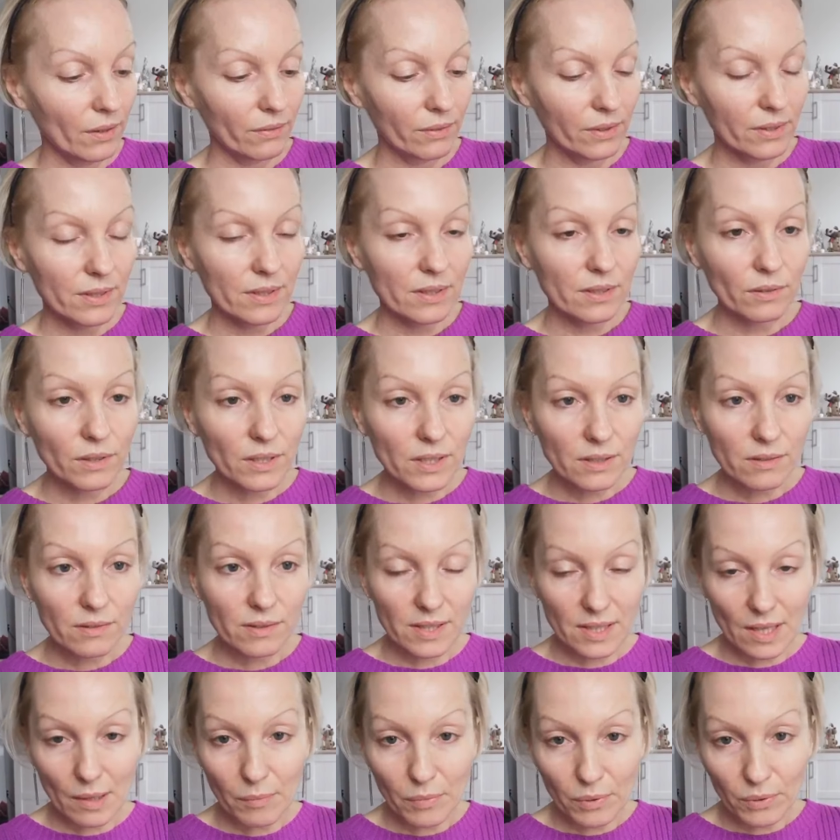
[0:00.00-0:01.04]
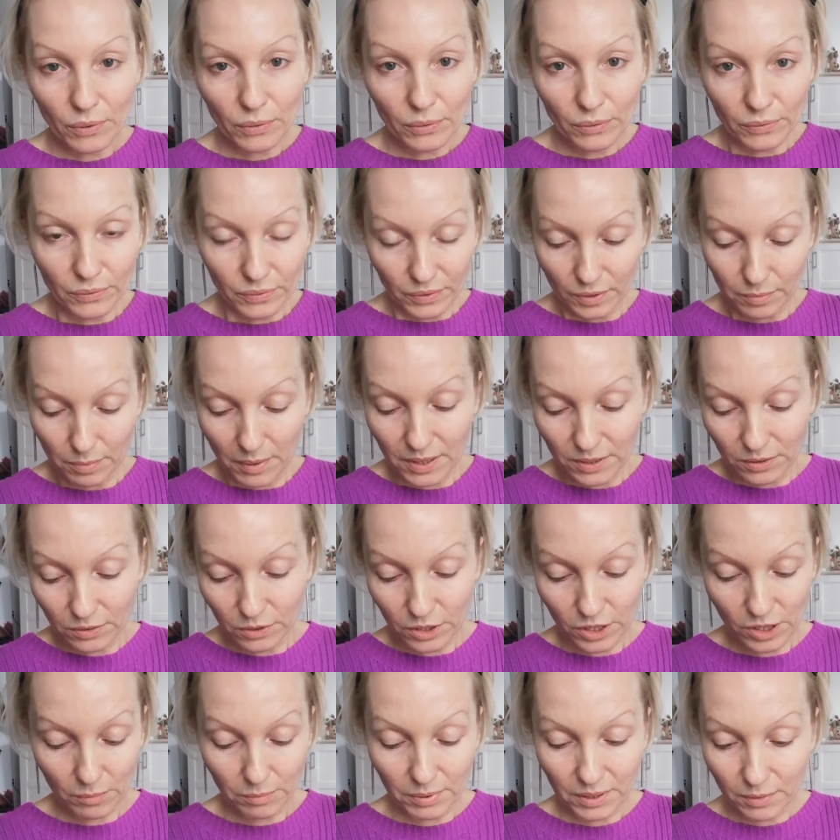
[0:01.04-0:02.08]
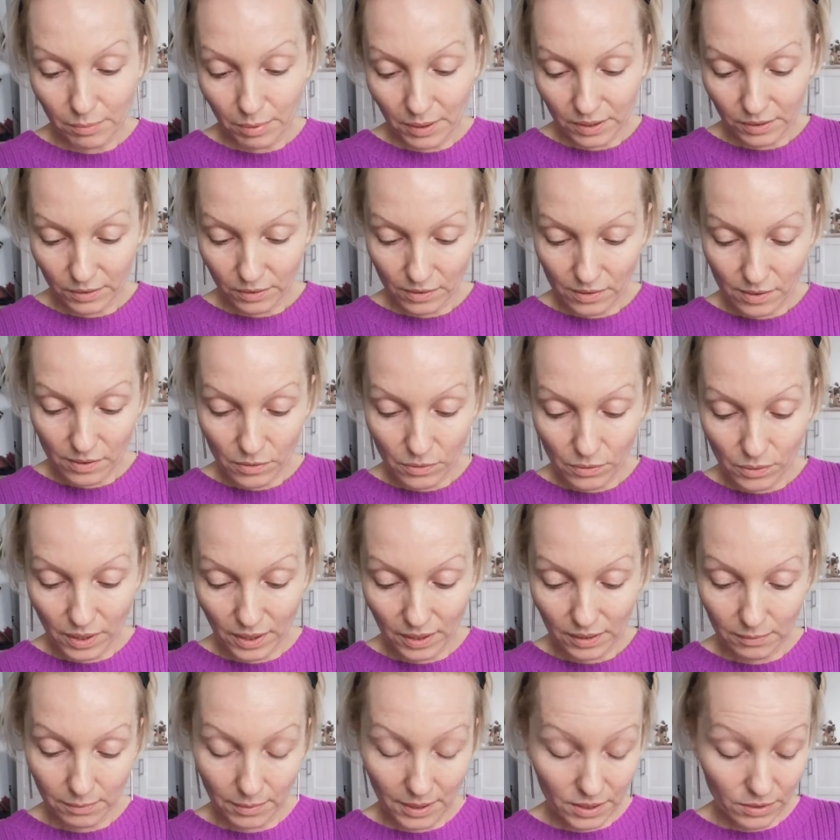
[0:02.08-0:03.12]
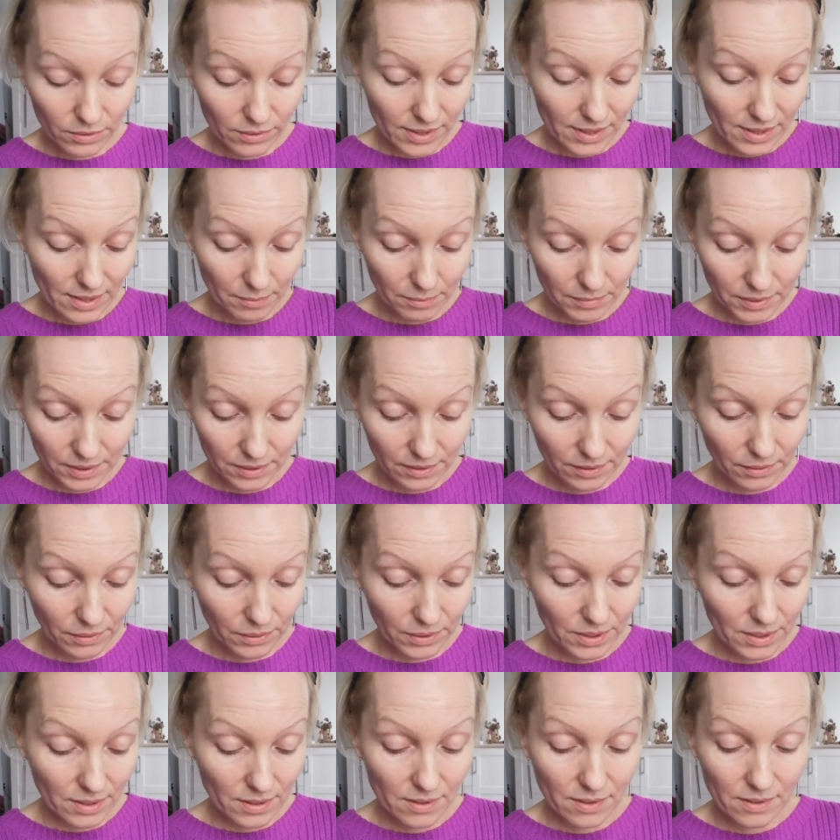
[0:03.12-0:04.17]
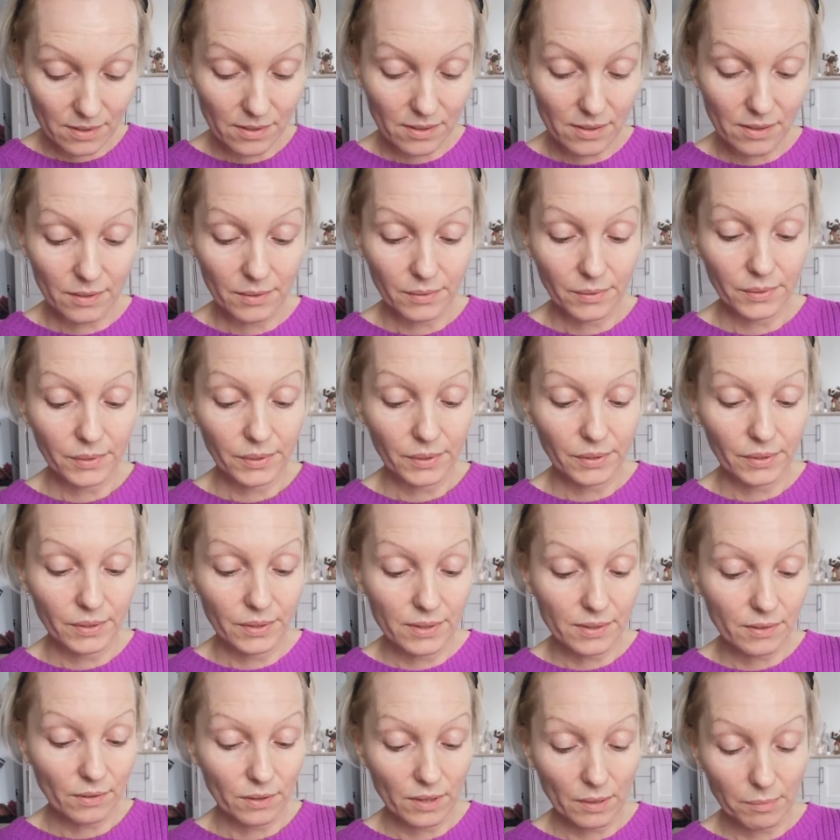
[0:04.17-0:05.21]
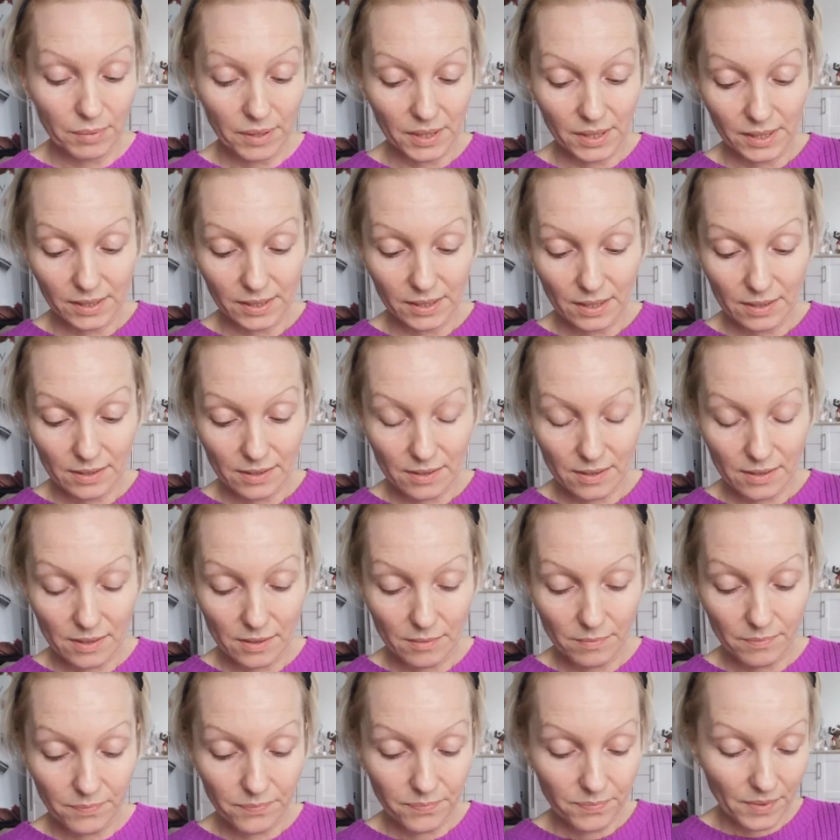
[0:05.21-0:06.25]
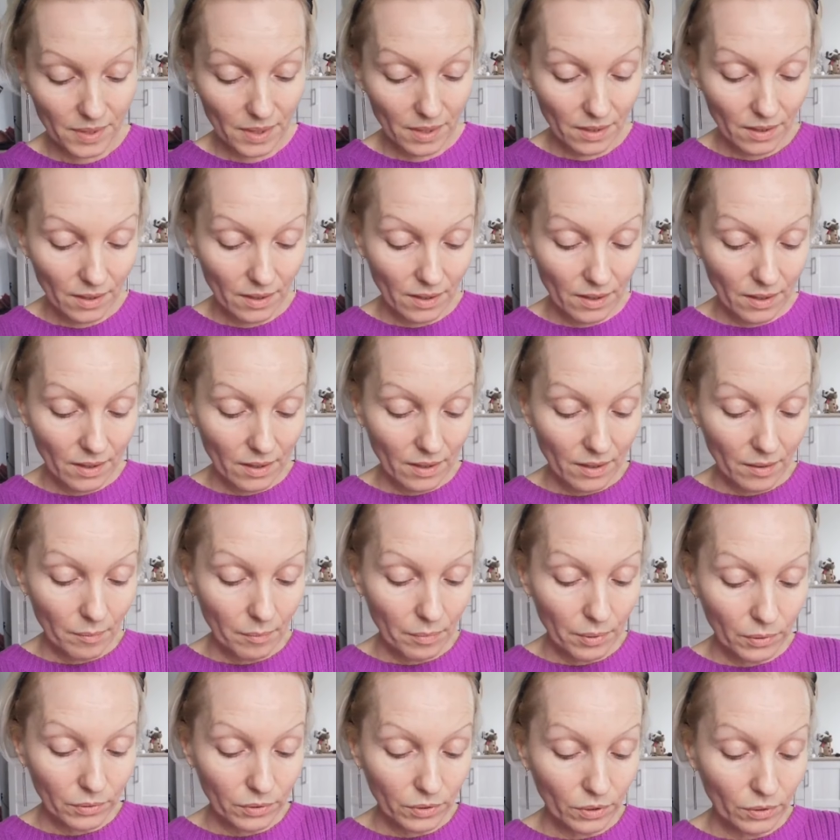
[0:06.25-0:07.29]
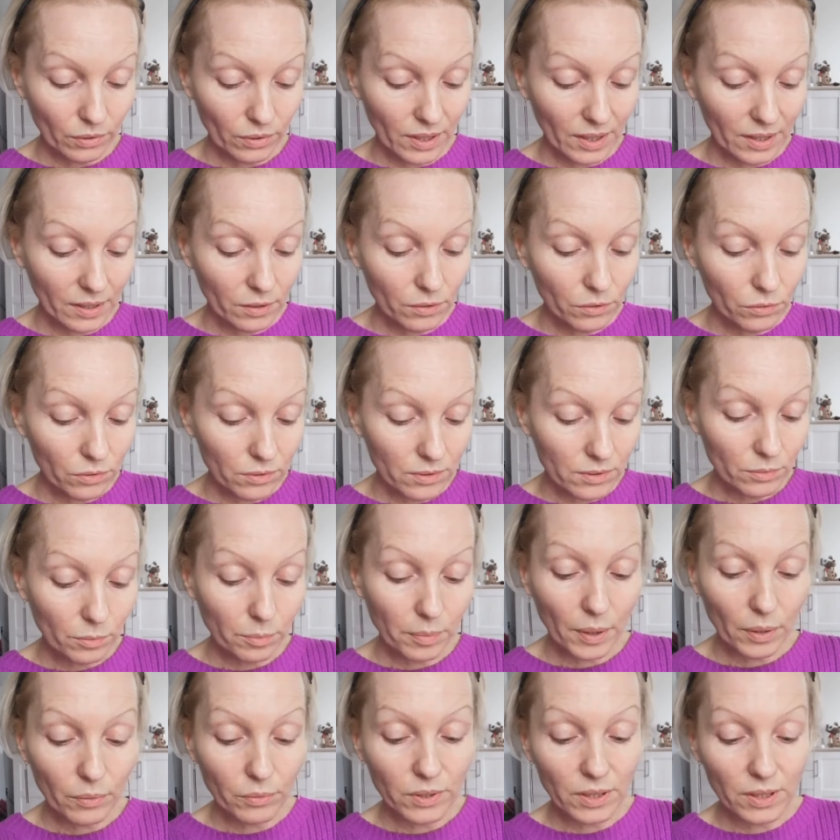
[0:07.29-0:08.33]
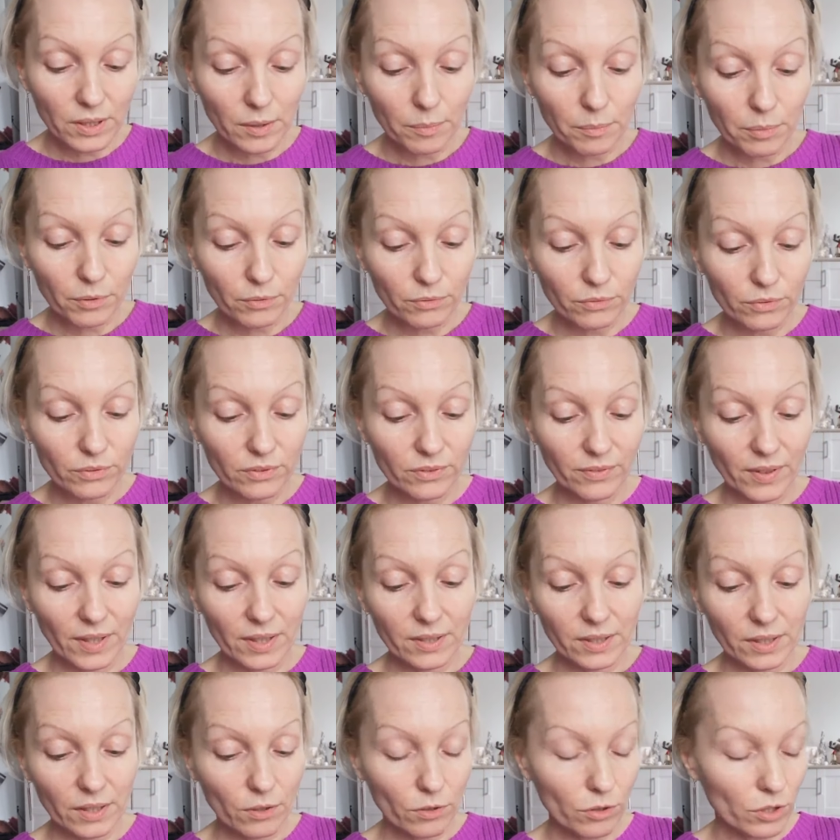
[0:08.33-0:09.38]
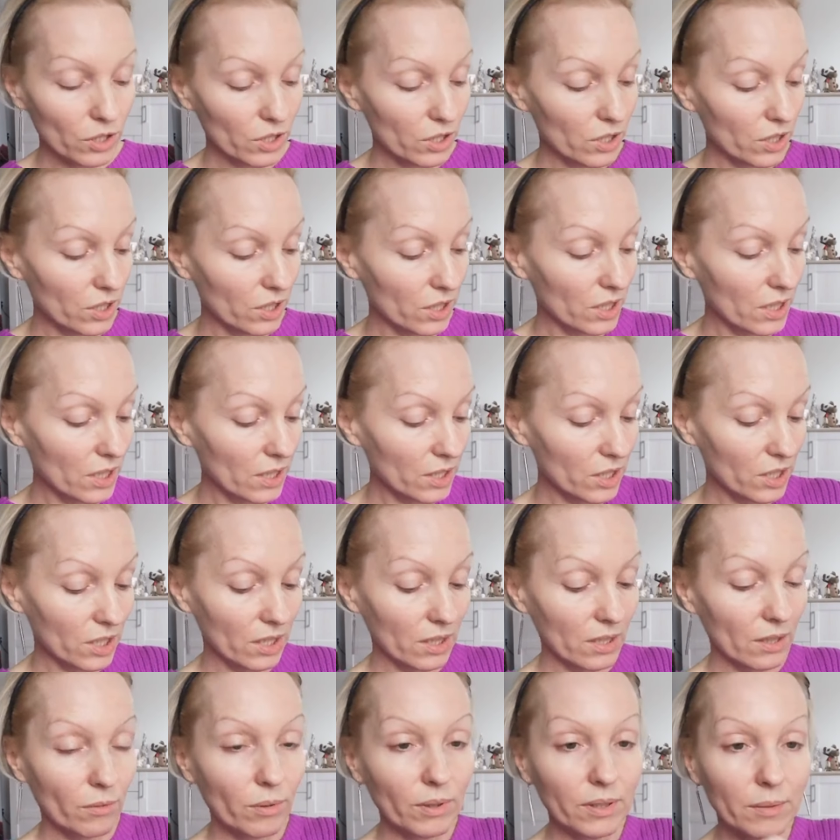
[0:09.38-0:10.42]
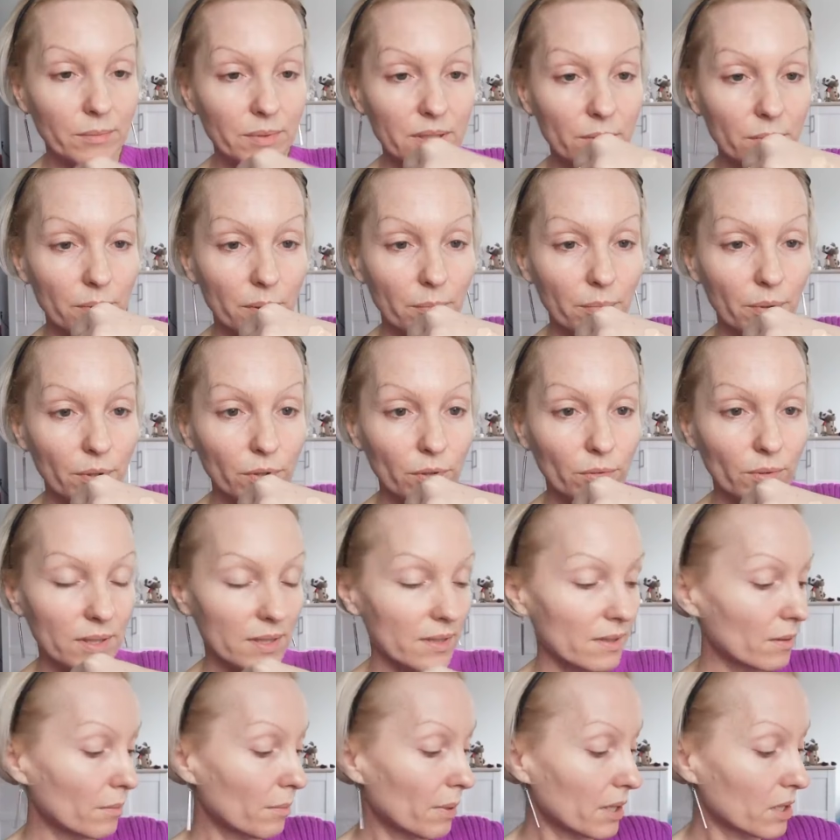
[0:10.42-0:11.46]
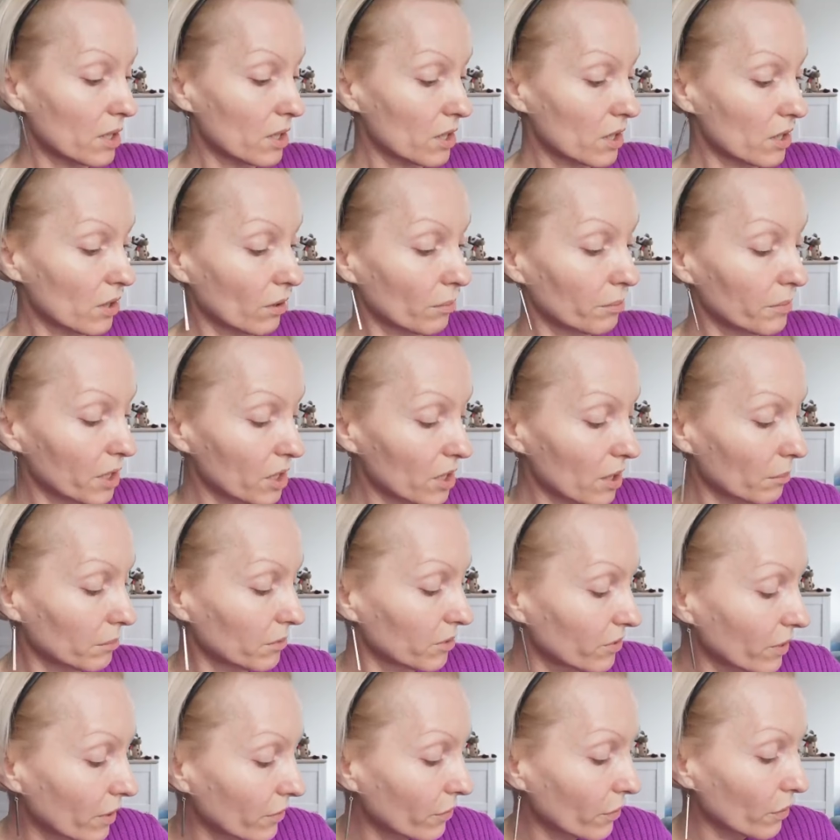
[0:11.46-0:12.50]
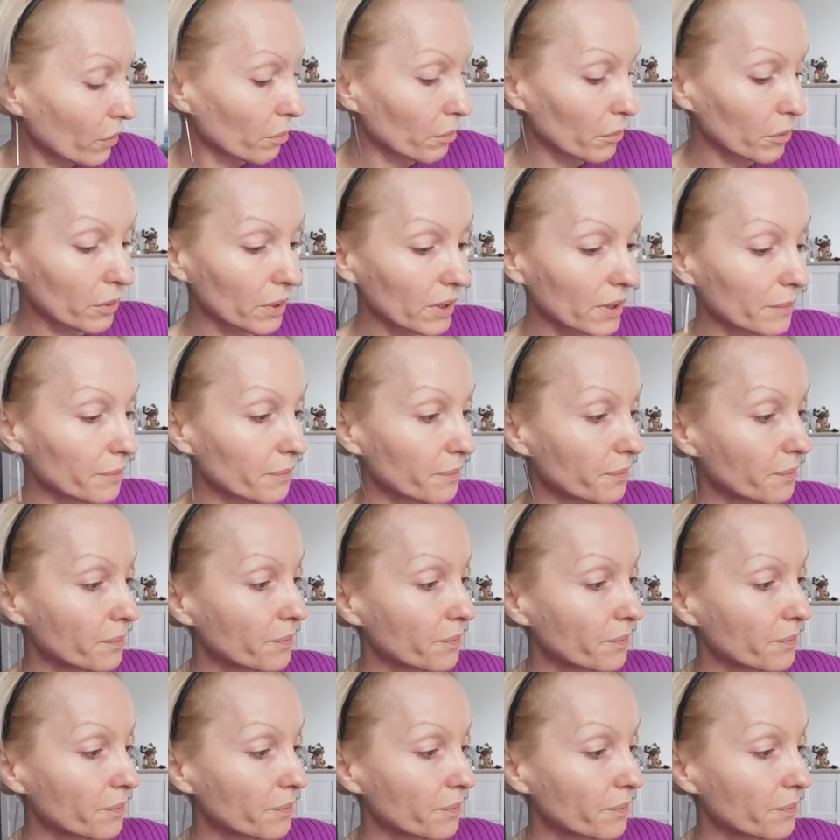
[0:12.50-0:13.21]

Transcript: Więc to jest to samo. Dbanie o siebie, dbanie o skórę, dbanie o zęby to jest e, istota pielęgnacji, bo to daje zupełnie nieporównywalne korzyści. Ja dzisiaj nakładam sobie podkład, zobaczcie, omieszam dwie formuły.